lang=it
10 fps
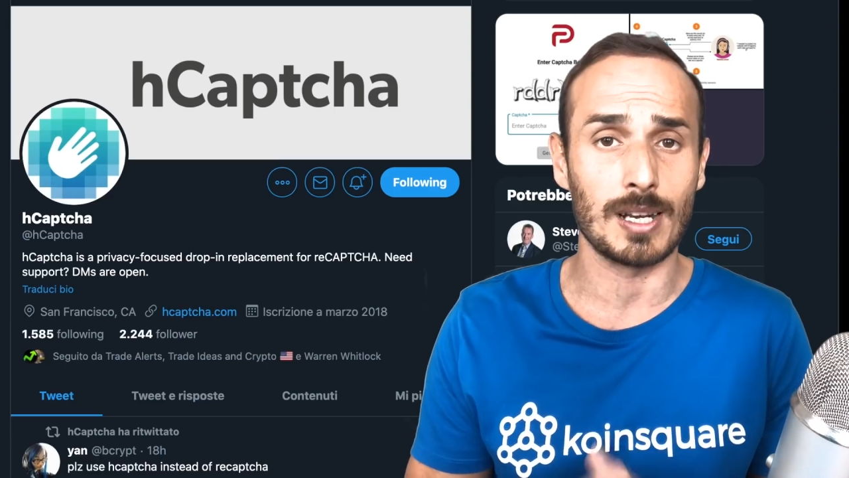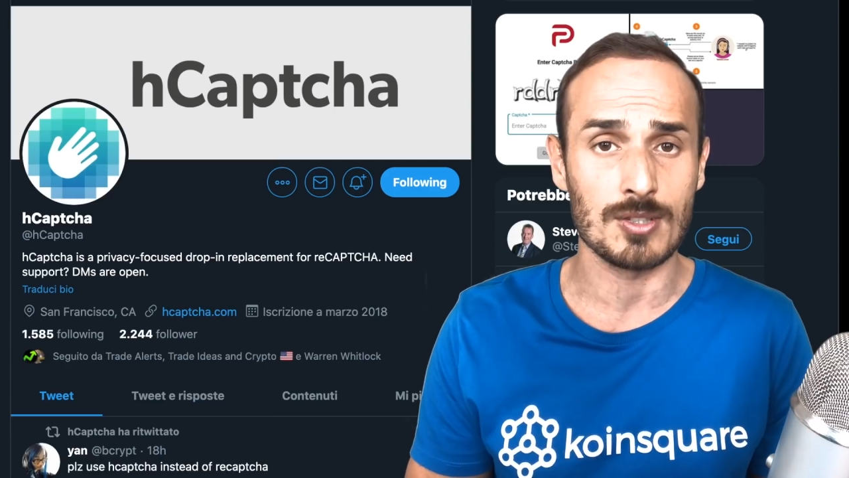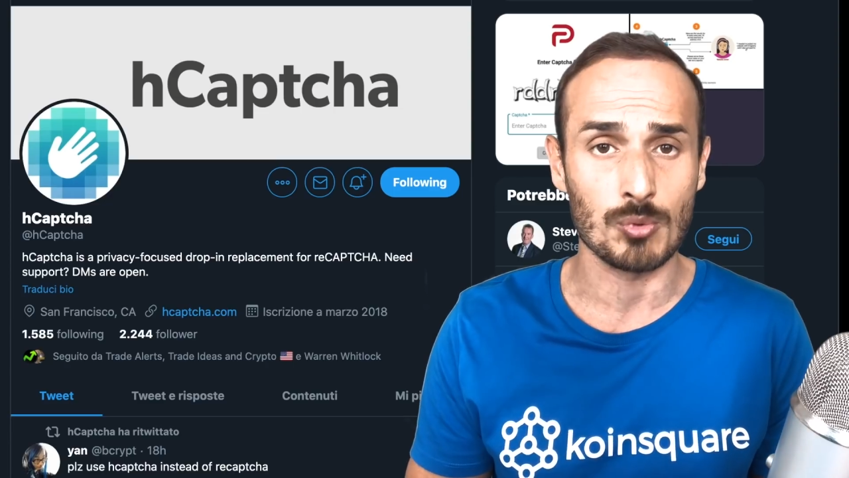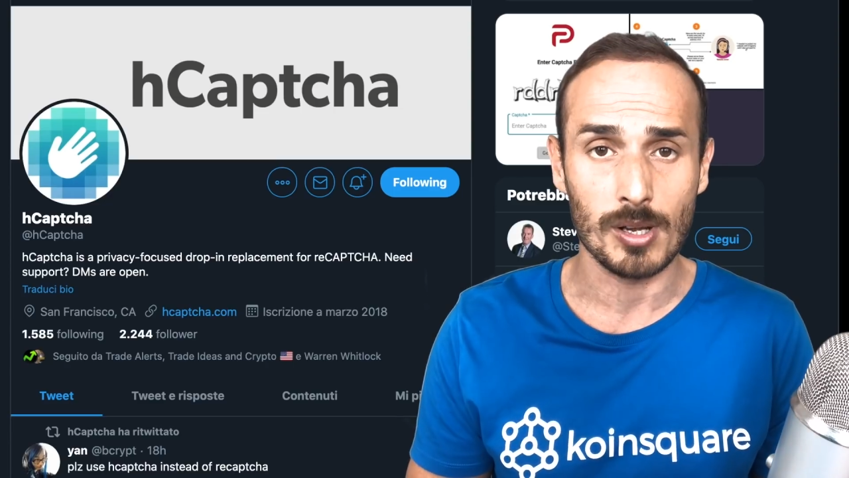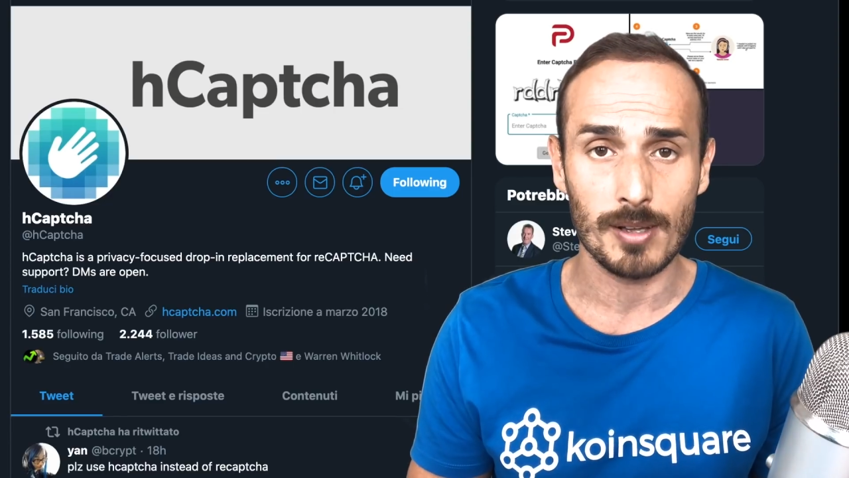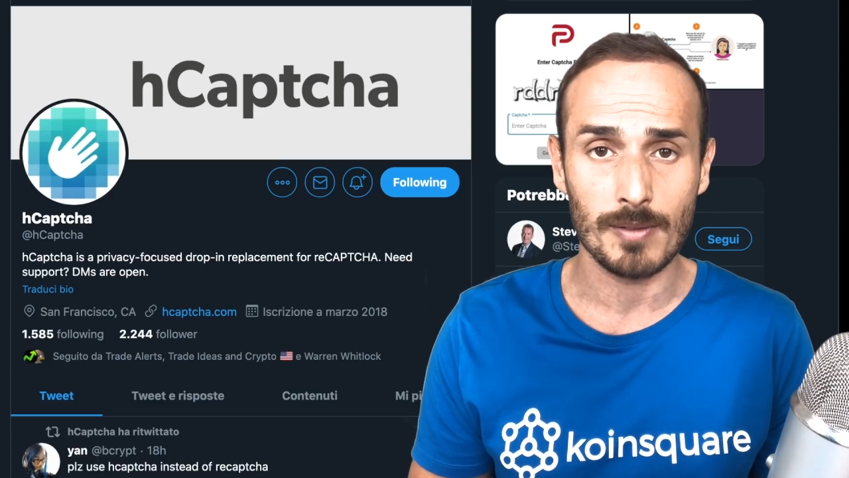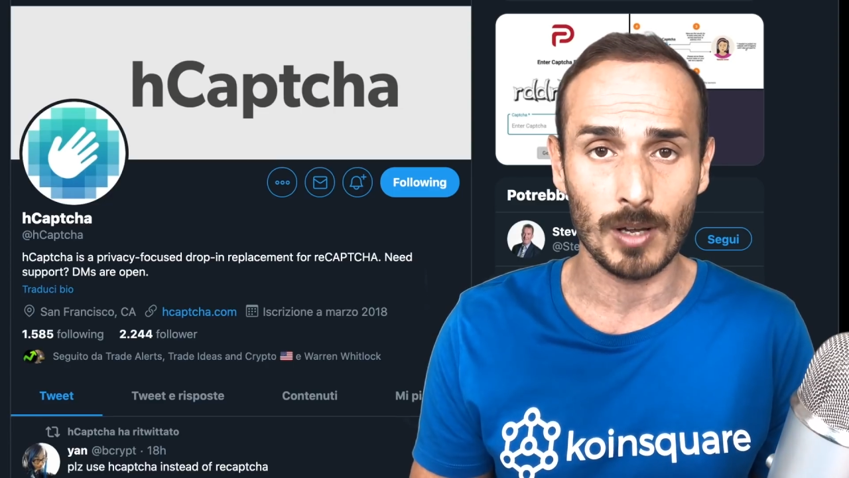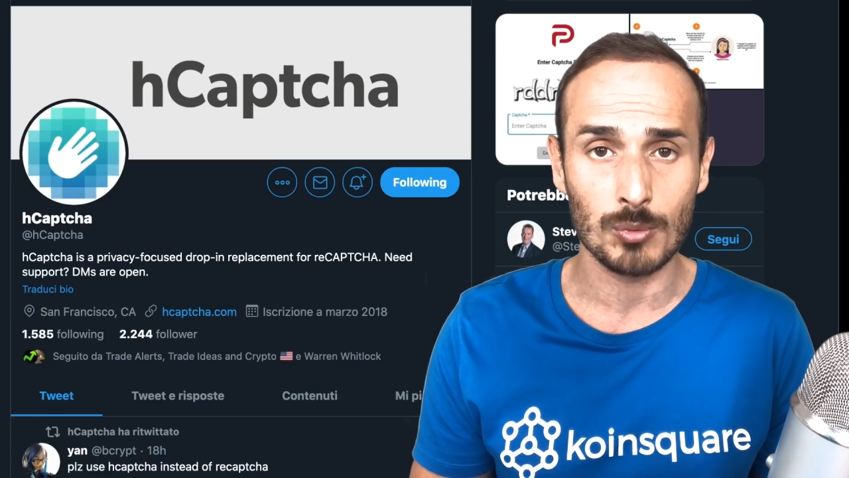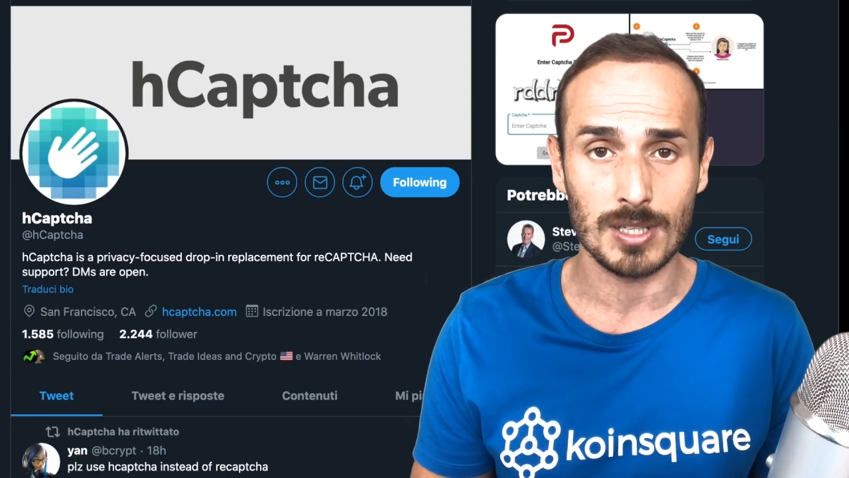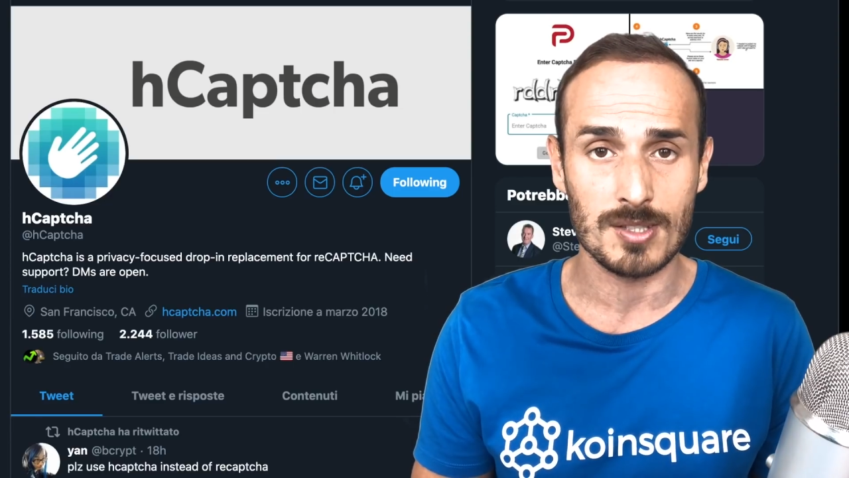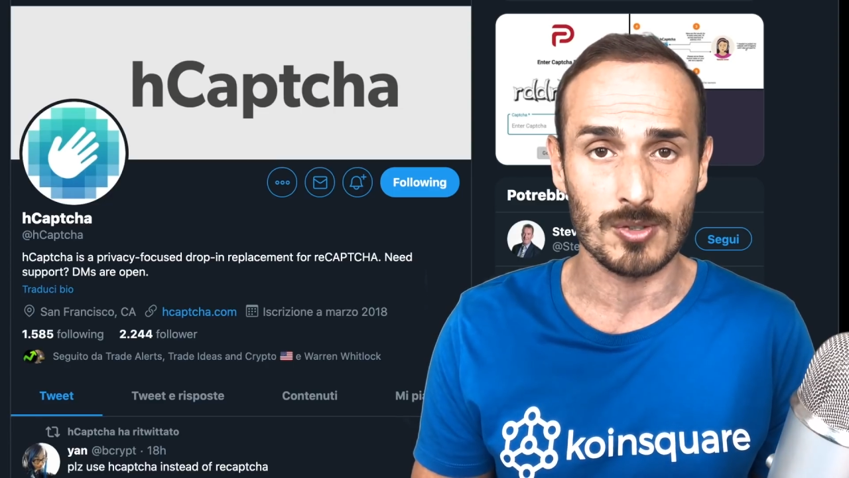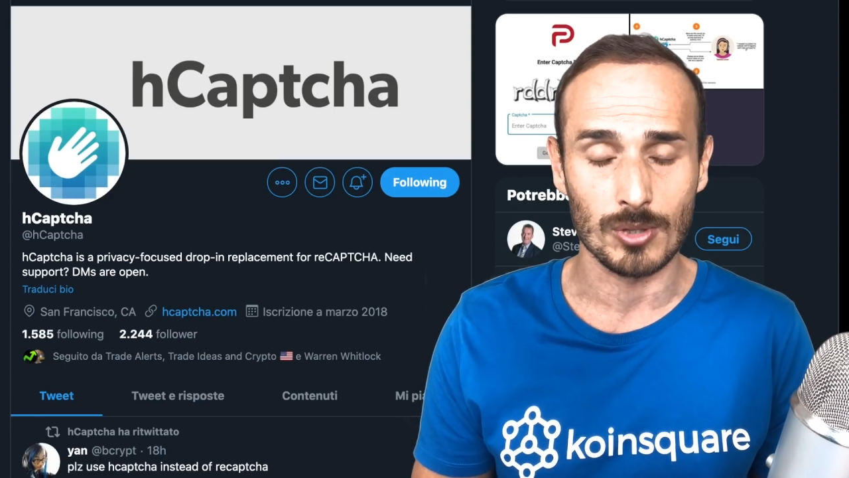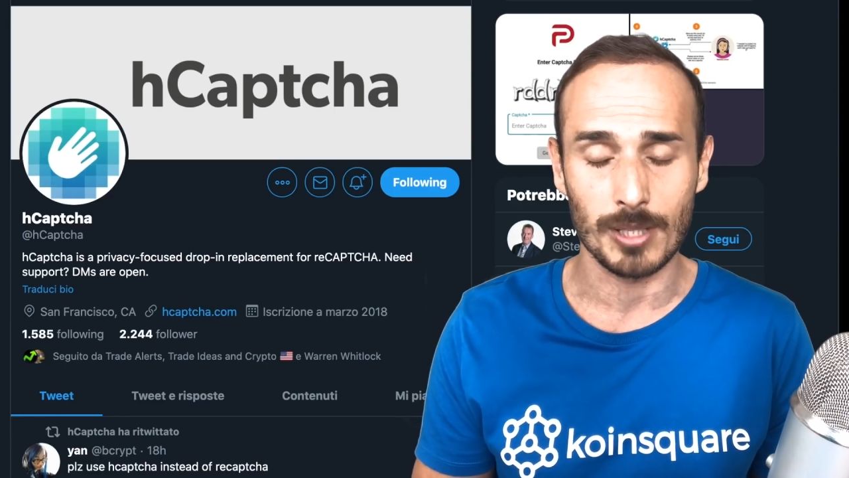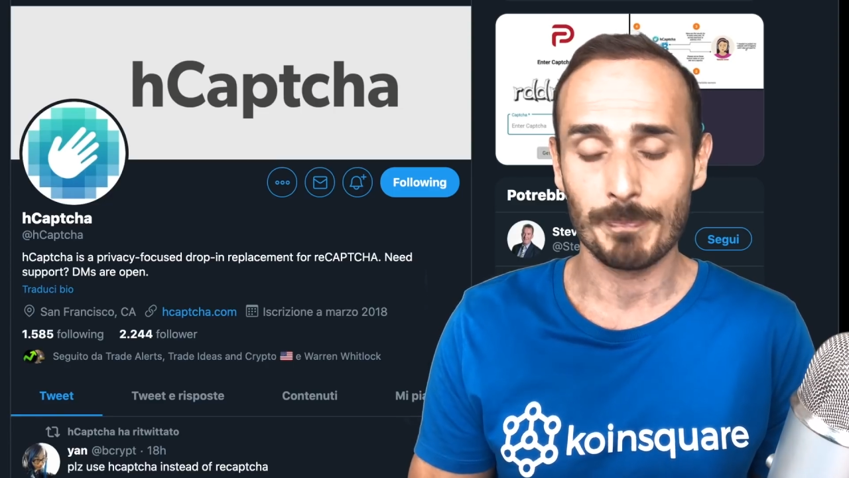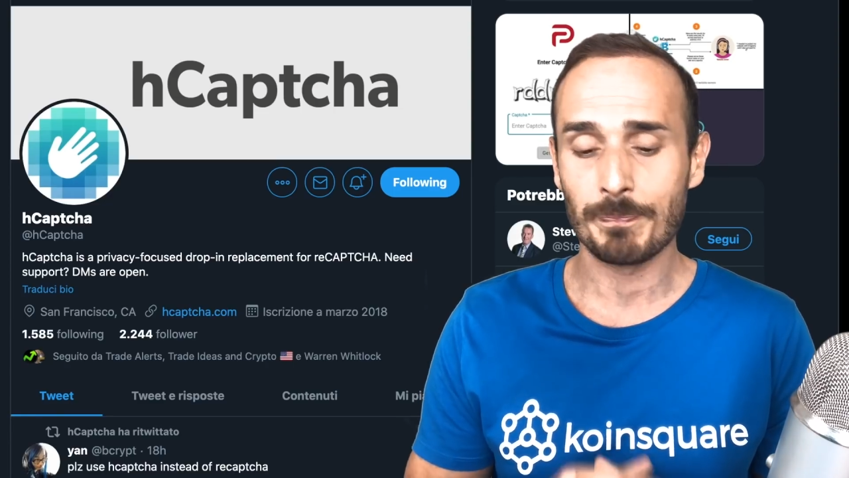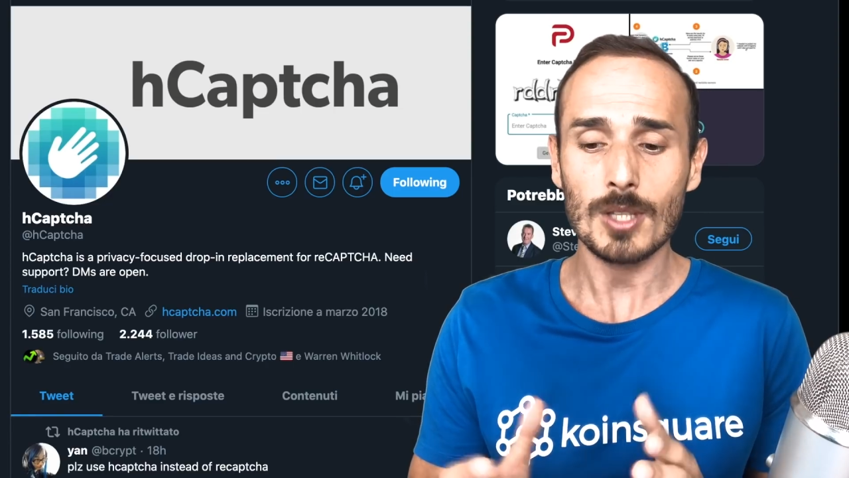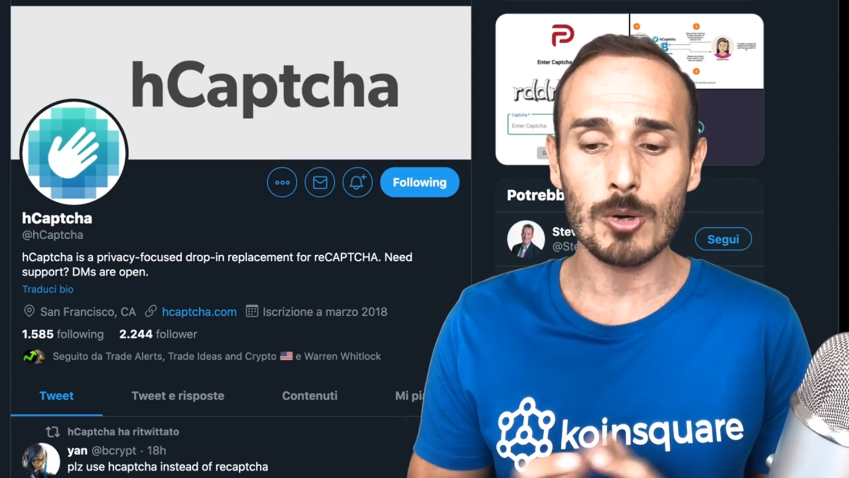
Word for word: le sue valutazioni.